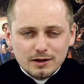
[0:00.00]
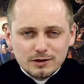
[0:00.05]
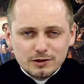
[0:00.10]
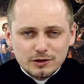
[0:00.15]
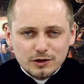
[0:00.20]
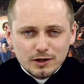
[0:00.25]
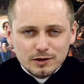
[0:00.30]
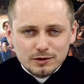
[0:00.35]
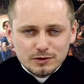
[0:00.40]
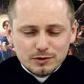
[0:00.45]

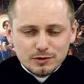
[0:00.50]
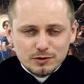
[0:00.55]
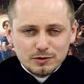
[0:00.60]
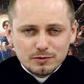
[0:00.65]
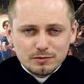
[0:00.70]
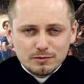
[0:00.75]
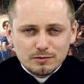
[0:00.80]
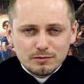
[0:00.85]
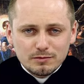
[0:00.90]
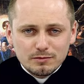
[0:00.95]

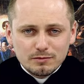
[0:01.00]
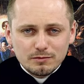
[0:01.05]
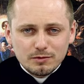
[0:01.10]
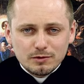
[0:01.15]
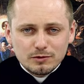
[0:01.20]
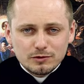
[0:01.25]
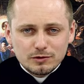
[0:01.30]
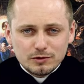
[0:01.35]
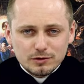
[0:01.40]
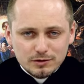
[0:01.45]
księdzu
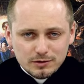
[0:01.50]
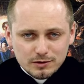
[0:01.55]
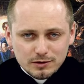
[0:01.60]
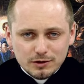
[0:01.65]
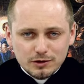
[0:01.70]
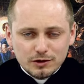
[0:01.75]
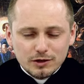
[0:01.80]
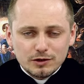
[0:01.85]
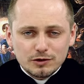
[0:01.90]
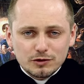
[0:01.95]
bądź
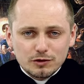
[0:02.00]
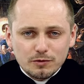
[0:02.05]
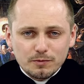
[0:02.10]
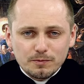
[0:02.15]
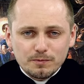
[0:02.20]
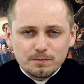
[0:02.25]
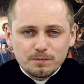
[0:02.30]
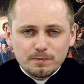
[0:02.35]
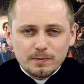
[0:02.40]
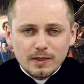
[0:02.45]
księżom